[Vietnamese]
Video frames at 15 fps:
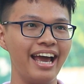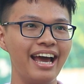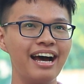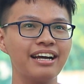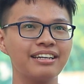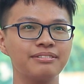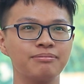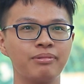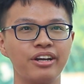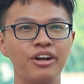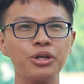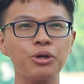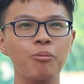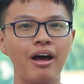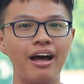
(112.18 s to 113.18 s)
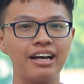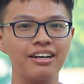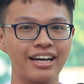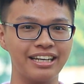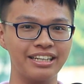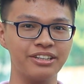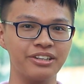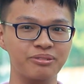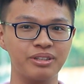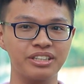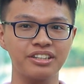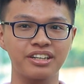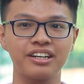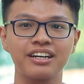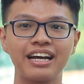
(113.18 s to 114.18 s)
sẽ nói chung là thực hành dược
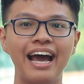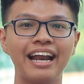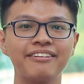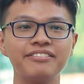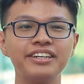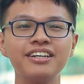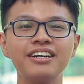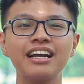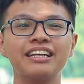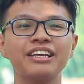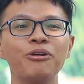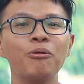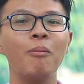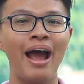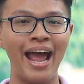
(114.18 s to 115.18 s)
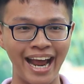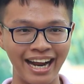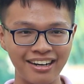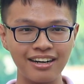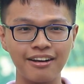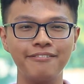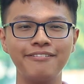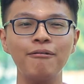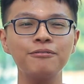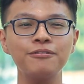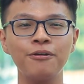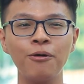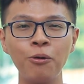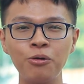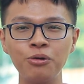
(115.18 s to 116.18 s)
mình được thực hành với rất là nhiều mảng rất là
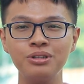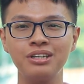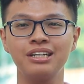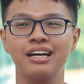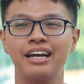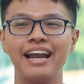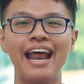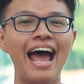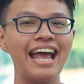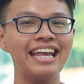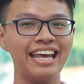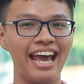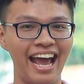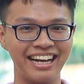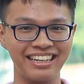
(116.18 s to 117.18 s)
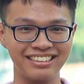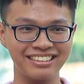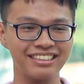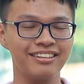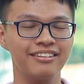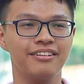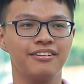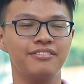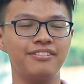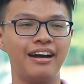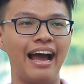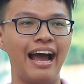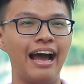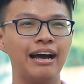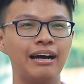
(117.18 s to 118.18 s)
phong phú đa dạng
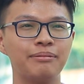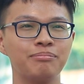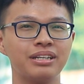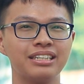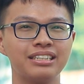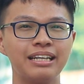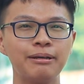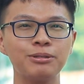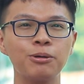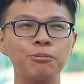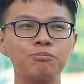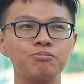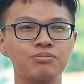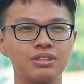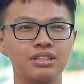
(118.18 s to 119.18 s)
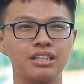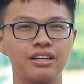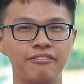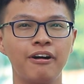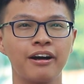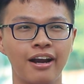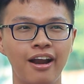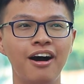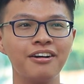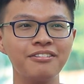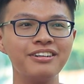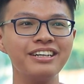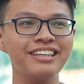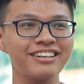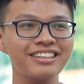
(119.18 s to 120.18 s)
và mình tiếp xúc phần
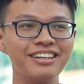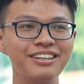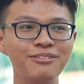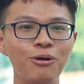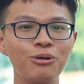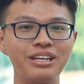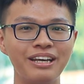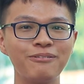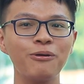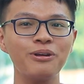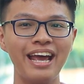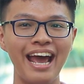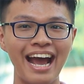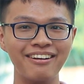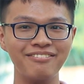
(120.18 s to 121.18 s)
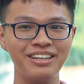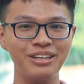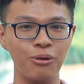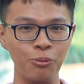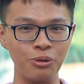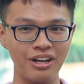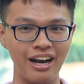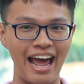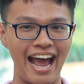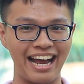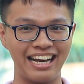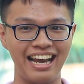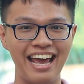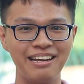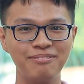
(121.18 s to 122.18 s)
lớn với những thứ vô chi vô giác ví dụ như
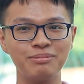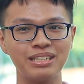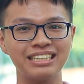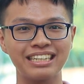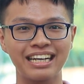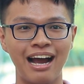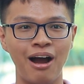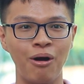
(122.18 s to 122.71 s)
lạc len bình